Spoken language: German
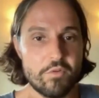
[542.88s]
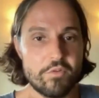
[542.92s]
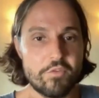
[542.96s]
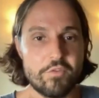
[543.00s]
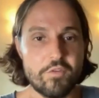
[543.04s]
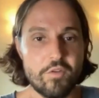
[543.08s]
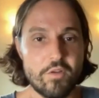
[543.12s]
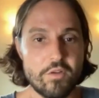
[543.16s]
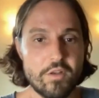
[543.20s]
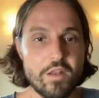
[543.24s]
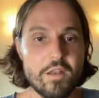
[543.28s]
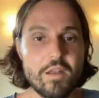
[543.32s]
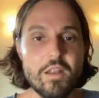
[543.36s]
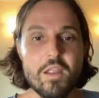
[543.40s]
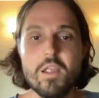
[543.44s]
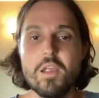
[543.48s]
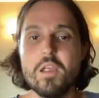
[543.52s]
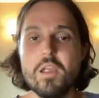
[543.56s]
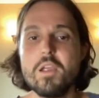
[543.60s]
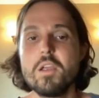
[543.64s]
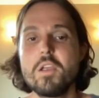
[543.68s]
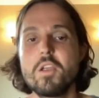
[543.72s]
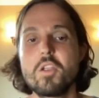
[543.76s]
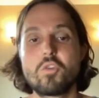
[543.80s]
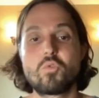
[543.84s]
musst, sondern
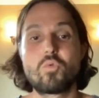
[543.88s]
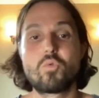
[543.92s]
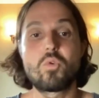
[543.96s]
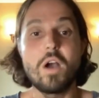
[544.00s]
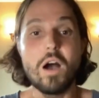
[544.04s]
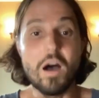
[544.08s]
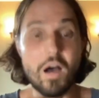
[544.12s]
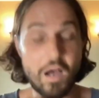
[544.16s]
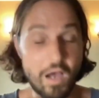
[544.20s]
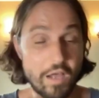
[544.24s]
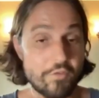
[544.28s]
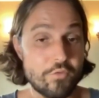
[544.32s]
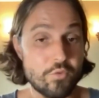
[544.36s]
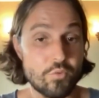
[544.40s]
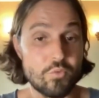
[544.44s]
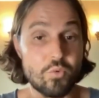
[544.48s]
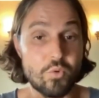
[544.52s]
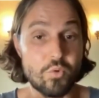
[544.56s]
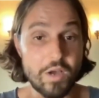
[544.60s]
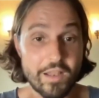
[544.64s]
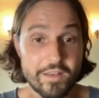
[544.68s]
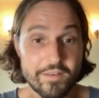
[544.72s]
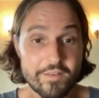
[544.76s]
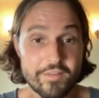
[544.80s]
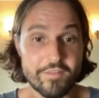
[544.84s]
du, also du
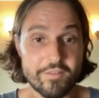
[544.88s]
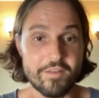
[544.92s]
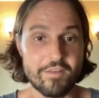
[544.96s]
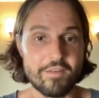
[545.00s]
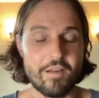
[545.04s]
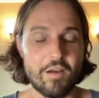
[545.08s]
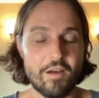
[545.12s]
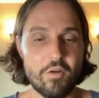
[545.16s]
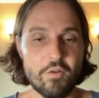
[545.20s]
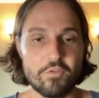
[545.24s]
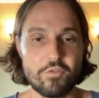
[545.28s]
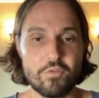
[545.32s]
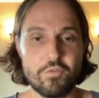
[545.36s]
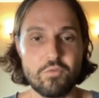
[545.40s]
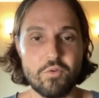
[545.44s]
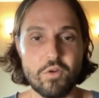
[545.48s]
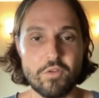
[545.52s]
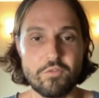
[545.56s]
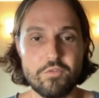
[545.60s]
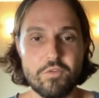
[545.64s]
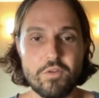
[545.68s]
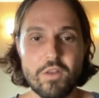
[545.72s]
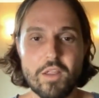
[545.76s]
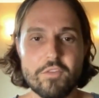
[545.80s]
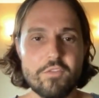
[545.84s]
kannst das Haus
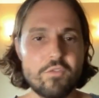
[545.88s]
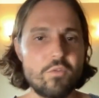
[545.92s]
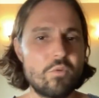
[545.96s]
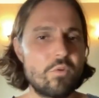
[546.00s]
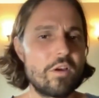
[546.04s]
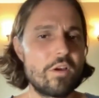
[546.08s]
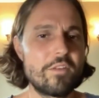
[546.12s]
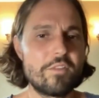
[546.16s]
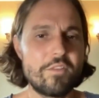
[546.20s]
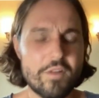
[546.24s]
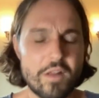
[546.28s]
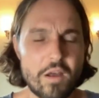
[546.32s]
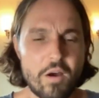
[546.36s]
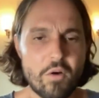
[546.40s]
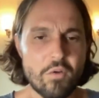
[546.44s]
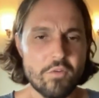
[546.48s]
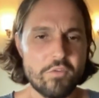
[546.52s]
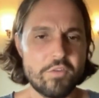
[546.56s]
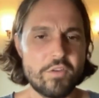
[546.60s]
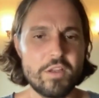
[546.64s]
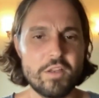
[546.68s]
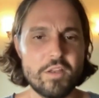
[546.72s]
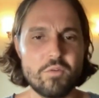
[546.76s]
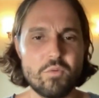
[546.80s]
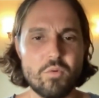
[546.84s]
sofort verlassen, du kannst
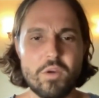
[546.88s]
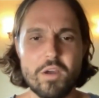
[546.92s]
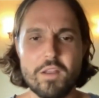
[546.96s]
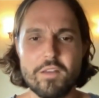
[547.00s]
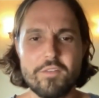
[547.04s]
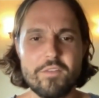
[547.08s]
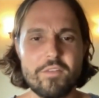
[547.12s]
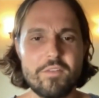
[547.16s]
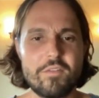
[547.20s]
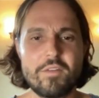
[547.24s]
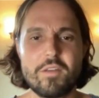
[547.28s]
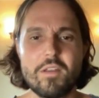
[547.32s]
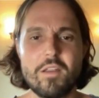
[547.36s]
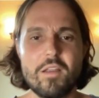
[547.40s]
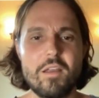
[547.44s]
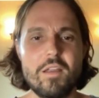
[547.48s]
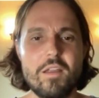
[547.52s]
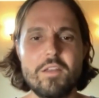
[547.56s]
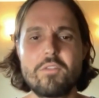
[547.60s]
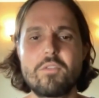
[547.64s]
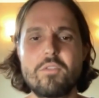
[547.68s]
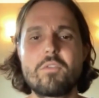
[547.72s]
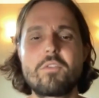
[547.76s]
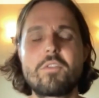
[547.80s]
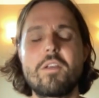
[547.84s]
rausgehen, du kannst äh,
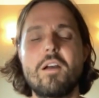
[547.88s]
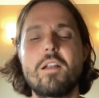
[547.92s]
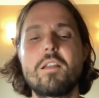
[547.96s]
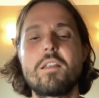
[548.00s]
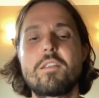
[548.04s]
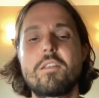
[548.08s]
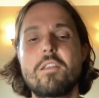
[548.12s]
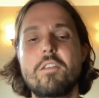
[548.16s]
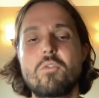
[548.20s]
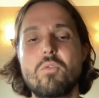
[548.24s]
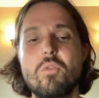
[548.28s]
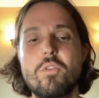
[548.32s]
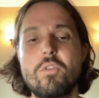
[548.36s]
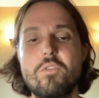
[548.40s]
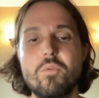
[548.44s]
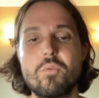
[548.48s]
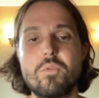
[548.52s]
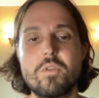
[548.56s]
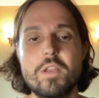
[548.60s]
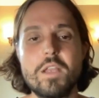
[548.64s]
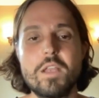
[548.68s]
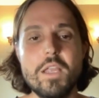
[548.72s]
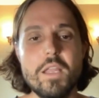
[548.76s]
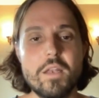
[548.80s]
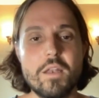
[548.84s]
in soziale
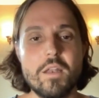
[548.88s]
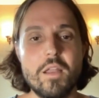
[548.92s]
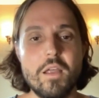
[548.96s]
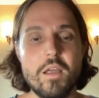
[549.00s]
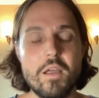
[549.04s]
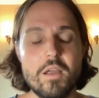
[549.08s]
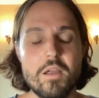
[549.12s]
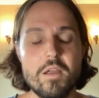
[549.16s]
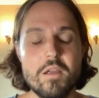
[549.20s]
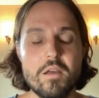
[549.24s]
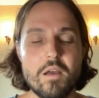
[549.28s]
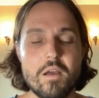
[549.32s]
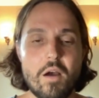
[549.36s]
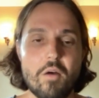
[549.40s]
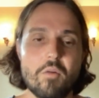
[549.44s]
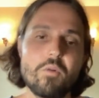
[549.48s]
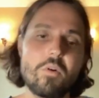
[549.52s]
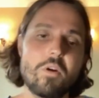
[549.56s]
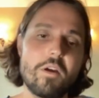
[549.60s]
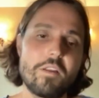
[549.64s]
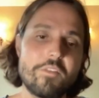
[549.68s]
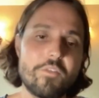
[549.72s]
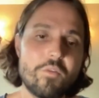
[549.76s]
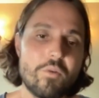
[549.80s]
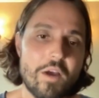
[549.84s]
Situationen gehen, aber du
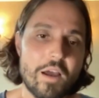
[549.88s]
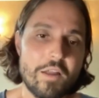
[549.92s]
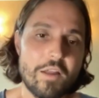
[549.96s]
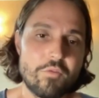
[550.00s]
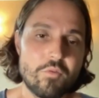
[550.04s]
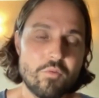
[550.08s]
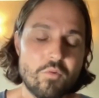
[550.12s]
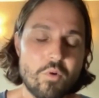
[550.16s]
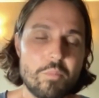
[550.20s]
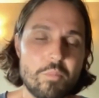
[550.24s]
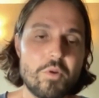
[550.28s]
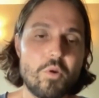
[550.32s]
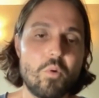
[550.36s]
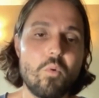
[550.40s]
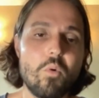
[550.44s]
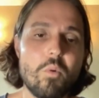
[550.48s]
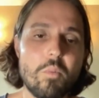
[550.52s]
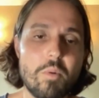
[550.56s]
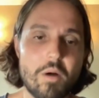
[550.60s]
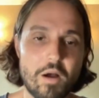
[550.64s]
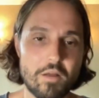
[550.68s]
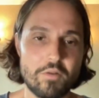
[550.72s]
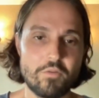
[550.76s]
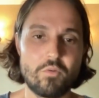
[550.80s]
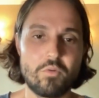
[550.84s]
kannst auch einfach nur
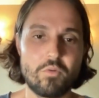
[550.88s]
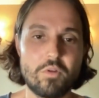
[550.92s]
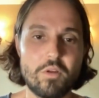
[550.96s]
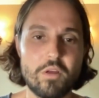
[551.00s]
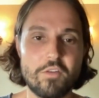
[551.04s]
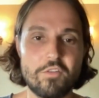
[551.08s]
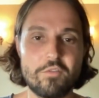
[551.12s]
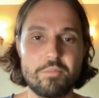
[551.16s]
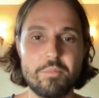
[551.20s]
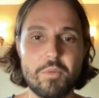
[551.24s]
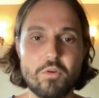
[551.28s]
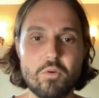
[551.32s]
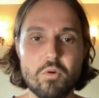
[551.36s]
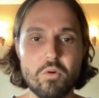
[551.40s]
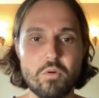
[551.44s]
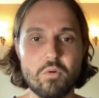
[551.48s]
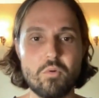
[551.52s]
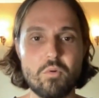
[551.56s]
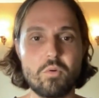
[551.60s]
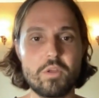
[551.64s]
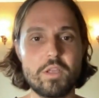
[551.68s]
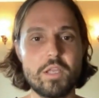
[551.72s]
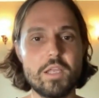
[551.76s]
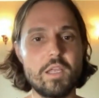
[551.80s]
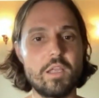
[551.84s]
beobachten und kannst mal
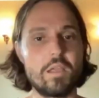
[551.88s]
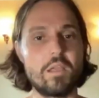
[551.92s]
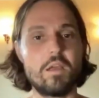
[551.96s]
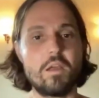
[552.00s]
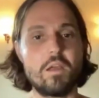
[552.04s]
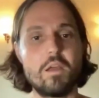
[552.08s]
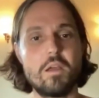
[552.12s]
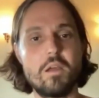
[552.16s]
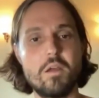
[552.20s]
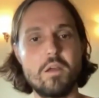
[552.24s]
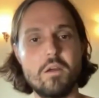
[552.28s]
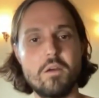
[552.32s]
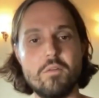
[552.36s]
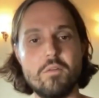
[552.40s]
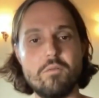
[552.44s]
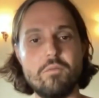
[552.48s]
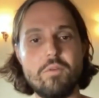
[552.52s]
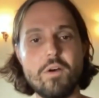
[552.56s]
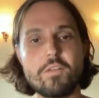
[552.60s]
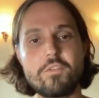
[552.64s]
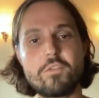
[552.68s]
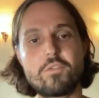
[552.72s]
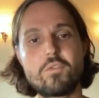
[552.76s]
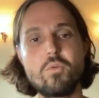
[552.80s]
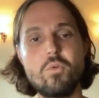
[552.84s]
gucken, okay,
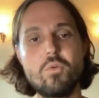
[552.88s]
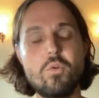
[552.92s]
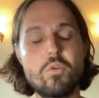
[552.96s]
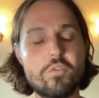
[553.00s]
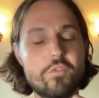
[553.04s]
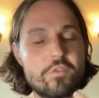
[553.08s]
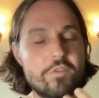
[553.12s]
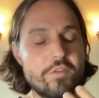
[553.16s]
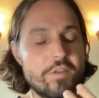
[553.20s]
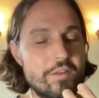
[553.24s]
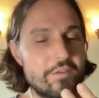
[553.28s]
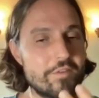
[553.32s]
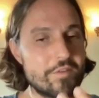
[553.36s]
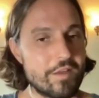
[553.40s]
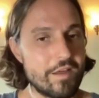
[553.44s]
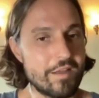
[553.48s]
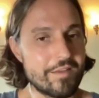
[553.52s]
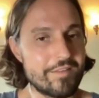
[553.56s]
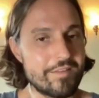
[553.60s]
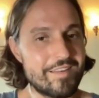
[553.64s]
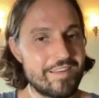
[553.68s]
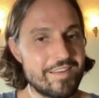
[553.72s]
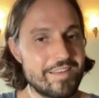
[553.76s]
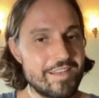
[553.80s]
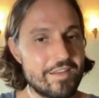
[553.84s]
was löst denn das
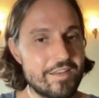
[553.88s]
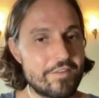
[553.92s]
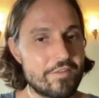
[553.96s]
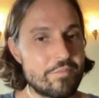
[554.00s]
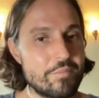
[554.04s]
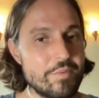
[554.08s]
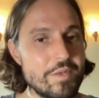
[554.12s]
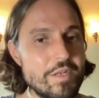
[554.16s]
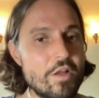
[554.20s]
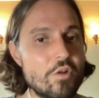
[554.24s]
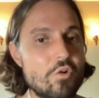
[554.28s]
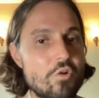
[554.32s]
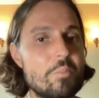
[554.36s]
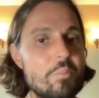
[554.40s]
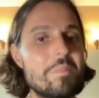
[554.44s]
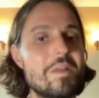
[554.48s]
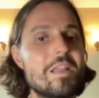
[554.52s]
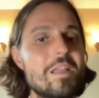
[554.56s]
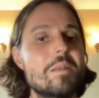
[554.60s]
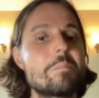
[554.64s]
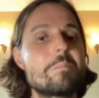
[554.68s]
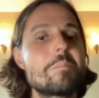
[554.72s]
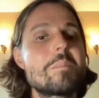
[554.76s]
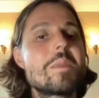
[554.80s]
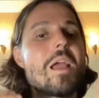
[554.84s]
Ganze jetzt wiederum
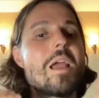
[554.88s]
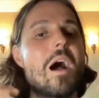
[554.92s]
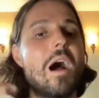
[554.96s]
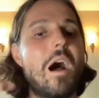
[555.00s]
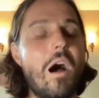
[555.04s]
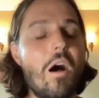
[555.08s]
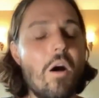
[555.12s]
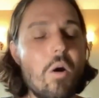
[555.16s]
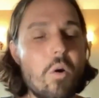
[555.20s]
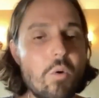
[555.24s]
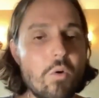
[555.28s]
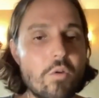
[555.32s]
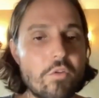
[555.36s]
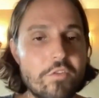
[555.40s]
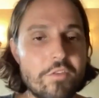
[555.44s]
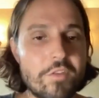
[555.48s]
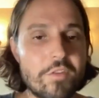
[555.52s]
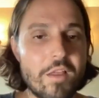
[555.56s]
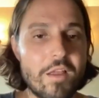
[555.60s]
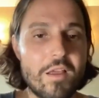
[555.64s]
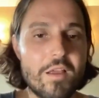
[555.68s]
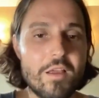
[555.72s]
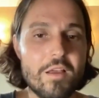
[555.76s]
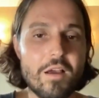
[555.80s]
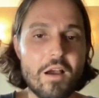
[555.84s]
in mir aus?
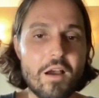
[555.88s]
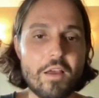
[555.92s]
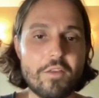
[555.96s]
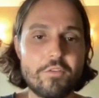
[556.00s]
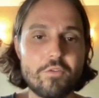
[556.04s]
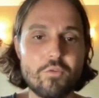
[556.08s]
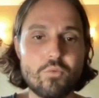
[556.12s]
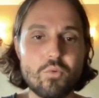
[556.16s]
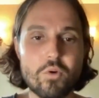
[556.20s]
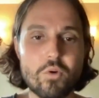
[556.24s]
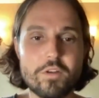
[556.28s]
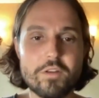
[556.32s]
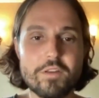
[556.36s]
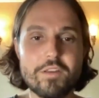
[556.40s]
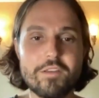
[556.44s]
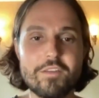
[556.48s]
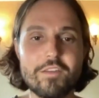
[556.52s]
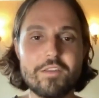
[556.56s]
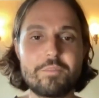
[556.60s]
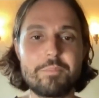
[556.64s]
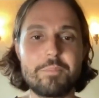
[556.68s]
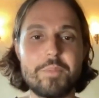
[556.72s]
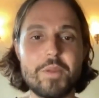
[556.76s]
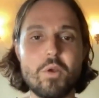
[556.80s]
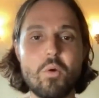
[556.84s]
Also durch
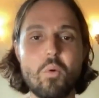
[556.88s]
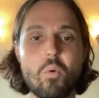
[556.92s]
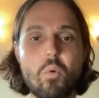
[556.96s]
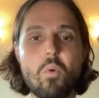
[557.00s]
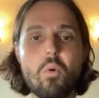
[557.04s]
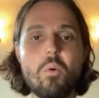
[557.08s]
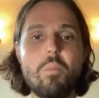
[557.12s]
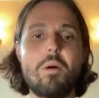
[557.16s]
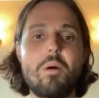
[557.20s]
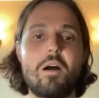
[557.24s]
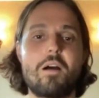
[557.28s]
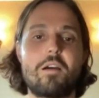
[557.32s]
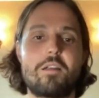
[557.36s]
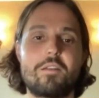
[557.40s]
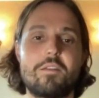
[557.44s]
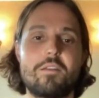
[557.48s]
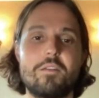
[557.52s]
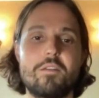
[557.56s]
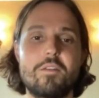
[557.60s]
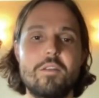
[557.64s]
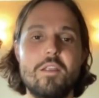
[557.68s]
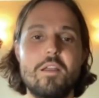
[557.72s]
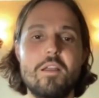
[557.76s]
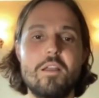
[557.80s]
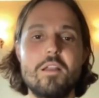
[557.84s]
dieses
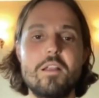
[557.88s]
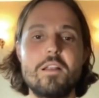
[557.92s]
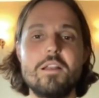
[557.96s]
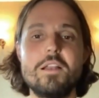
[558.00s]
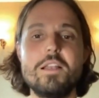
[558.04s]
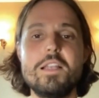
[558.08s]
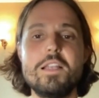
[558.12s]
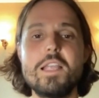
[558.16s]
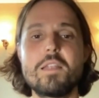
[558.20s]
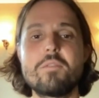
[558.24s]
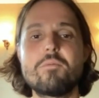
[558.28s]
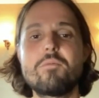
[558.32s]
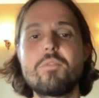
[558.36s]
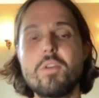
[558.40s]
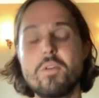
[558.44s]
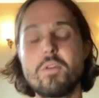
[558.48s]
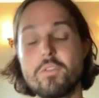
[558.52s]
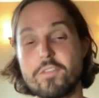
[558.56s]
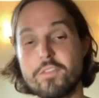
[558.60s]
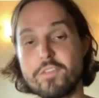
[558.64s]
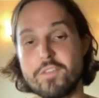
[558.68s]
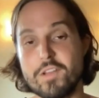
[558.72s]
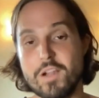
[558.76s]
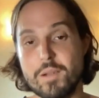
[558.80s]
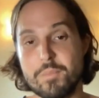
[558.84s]
Beobachten lernen wir
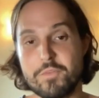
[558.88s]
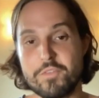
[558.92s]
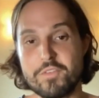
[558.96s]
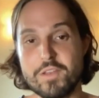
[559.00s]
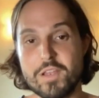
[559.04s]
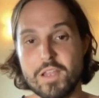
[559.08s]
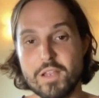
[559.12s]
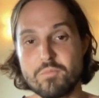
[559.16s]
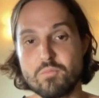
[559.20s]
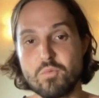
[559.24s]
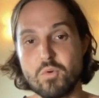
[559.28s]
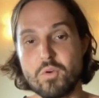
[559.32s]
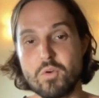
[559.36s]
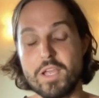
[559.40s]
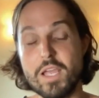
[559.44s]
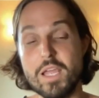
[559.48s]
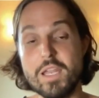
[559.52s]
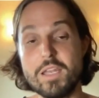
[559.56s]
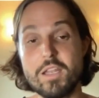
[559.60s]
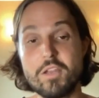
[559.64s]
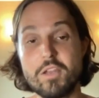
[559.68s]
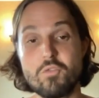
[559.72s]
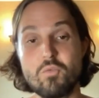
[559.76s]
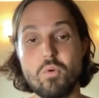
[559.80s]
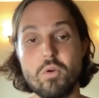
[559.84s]
uns selbst irgendwo
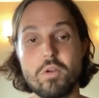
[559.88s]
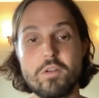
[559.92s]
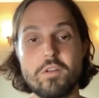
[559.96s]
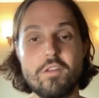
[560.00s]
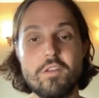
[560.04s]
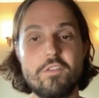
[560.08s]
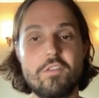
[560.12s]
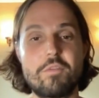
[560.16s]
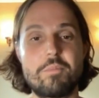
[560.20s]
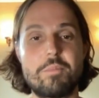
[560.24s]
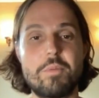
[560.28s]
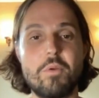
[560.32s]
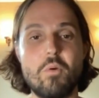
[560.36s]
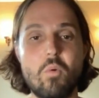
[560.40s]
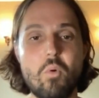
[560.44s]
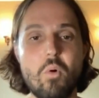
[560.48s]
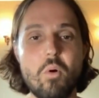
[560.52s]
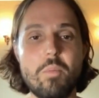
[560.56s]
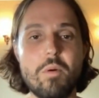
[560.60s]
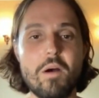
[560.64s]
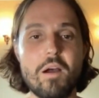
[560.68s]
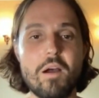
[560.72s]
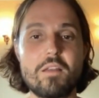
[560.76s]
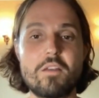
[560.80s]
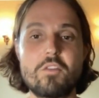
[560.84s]
kennen, durch dieses
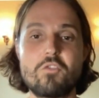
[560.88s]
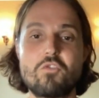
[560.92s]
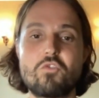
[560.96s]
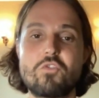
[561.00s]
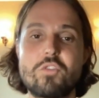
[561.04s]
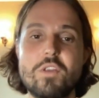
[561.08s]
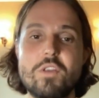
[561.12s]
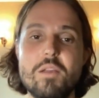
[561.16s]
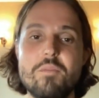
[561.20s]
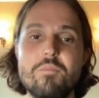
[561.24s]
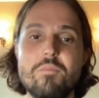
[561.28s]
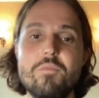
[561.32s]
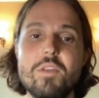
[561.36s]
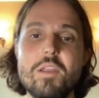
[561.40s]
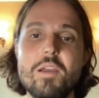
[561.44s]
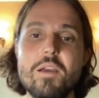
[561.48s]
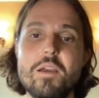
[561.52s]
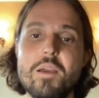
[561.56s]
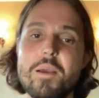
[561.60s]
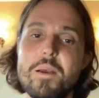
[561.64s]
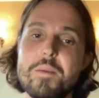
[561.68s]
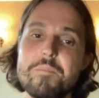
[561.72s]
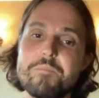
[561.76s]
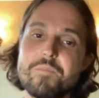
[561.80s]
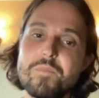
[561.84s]
Beobachten stellen
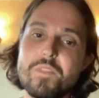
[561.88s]
wir